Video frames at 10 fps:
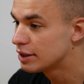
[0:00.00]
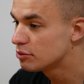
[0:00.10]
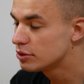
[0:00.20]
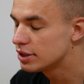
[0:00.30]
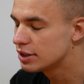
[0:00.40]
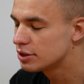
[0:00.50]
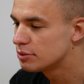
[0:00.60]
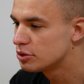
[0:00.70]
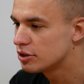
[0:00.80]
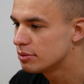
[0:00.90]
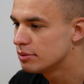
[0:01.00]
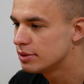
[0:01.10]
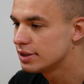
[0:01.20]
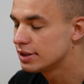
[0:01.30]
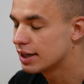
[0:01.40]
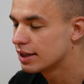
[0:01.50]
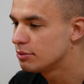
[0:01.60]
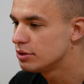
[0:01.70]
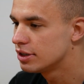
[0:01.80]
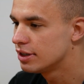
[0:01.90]
no myślę, że musiałbym być jak
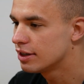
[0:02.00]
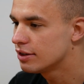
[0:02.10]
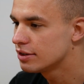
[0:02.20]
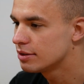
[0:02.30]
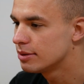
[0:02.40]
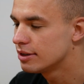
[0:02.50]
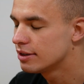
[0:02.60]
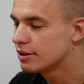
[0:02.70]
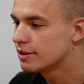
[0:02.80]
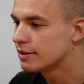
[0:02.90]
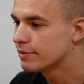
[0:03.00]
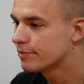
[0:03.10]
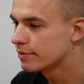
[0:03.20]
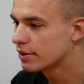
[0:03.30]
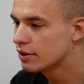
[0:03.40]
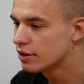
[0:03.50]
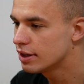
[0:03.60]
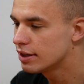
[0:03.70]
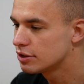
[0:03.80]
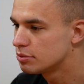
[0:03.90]
najbliżej niego, żeby no nie
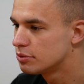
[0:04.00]
dać